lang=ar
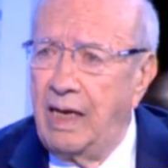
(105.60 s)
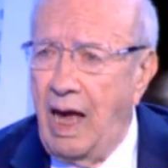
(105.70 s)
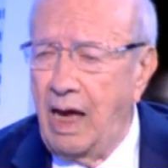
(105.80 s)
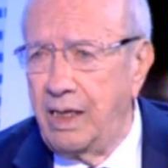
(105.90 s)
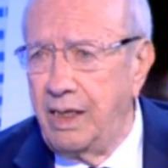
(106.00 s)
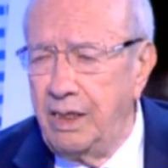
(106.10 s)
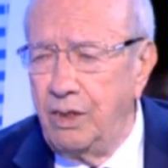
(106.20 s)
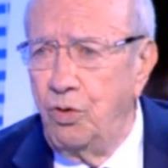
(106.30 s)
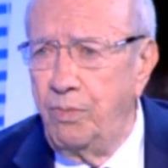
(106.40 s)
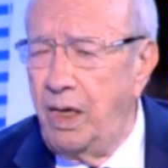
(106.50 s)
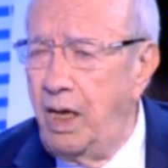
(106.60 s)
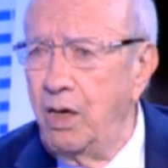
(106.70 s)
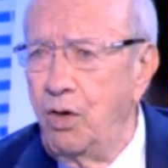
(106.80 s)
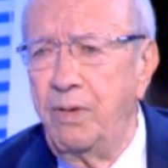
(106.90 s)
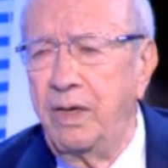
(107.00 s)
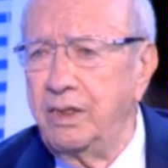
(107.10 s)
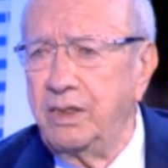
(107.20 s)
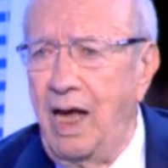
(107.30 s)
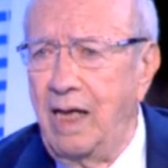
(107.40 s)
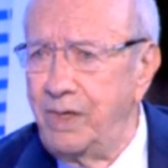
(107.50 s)
الحقيقيين هما هو
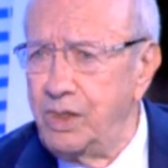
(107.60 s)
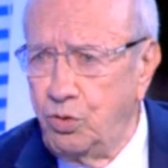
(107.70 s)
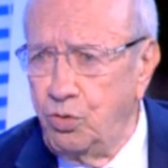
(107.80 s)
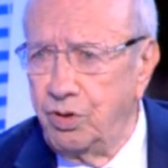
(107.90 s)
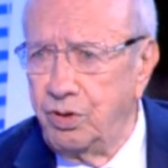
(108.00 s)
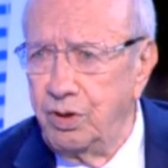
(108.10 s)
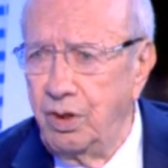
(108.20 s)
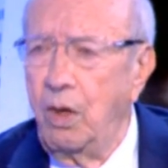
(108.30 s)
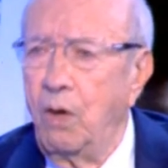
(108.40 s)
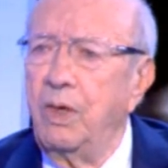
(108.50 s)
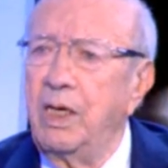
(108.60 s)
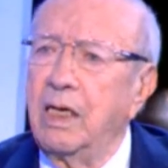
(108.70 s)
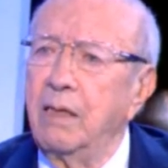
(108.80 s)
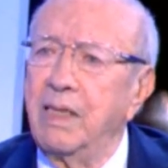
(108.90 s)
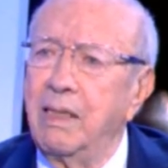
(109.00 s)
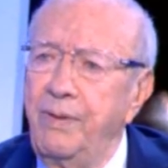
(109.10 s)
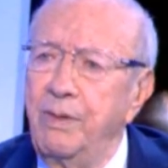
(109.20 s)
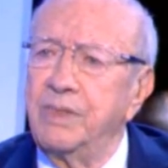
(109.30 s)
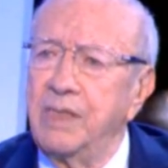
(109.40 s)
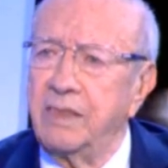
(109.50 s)
الاتحاد من اجل تونس ولكن ماذا
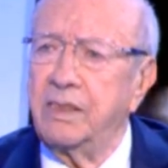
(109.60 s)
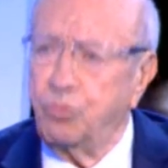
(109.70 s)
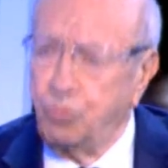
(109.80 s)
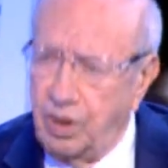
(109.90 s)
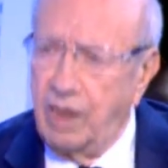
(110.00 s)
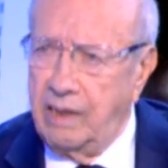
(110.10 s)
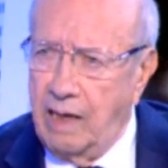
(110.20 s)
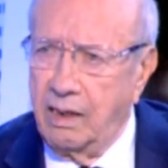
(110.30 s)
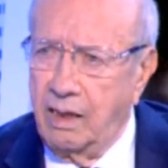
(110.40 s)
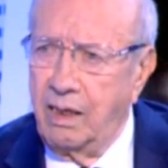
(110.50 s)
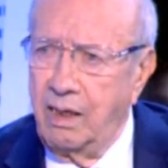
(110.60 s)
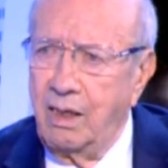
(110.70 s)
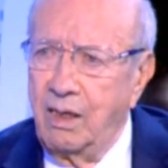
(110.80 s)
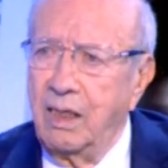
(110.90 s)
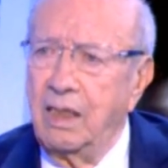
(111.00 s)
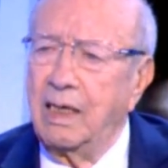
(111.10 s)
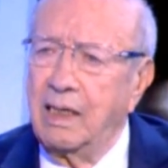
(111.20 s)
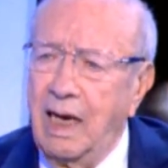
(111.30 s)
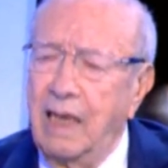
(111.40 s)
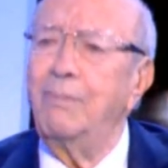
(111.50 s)
بينهم ساعه يصوتوا لنا نحن
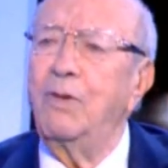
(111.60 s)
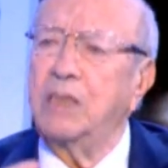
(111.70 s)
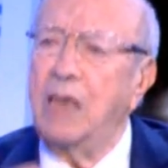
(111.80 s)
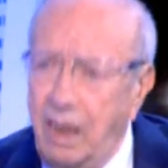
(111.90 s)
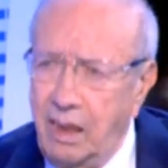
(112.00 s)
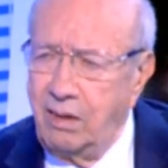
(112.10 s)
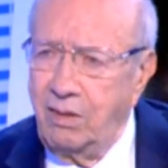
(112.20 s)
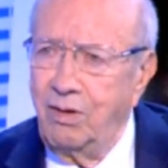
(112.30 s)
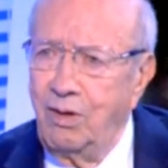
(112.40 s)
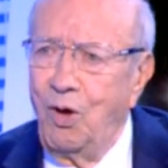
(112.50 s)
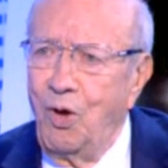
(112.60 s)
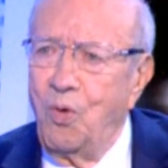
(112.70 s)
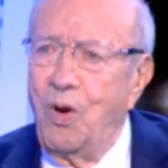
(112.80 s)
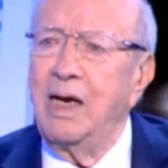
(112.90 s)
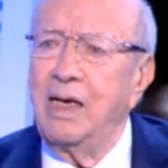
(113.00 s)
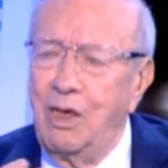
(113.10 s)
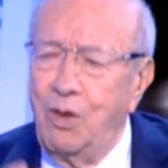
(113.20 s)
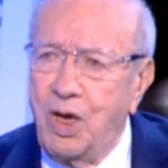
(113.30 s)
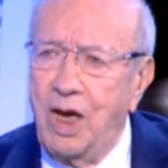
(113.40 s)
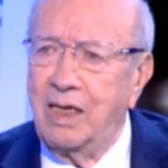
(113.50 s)
لان نحن مقتنعين وان لو
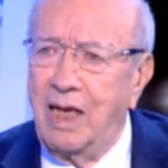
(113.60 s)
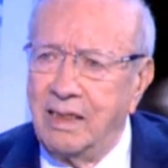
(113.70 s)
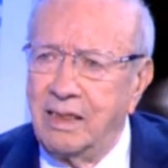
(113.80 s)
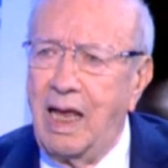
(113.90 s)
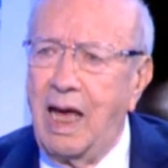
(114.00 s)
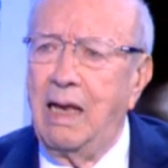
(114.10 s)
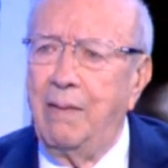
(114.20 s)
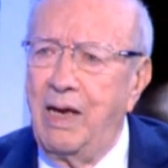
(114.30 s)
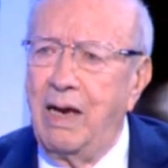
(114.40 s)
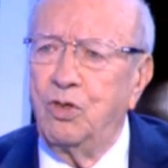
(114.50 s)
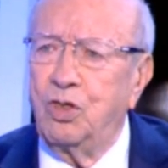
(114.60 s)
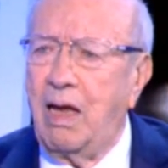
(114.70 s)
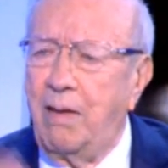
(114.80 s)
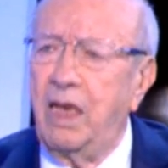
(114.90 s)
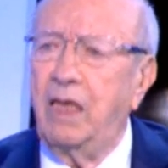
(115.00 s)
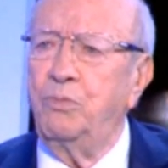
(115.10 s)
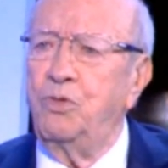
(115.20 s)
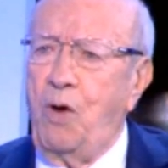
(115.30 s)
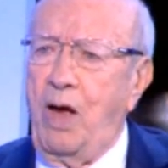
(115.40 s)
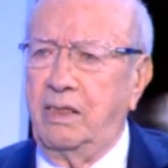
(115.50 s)
كان عندنا الاغلبيه المطلقه ما
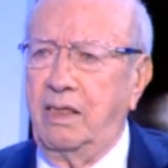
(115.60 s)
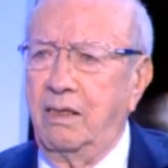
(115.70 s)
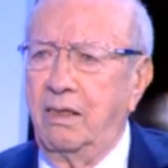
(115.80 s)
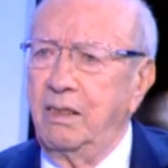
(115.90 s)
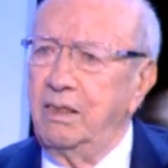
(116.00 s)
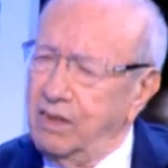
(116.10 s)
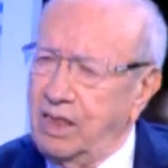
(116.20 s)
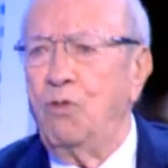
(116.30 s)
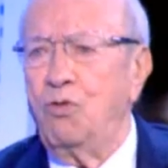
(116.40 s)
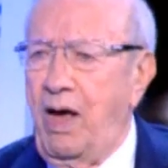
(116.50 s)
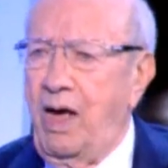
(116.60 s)
نخدموش وحدنا نتعاونوا مع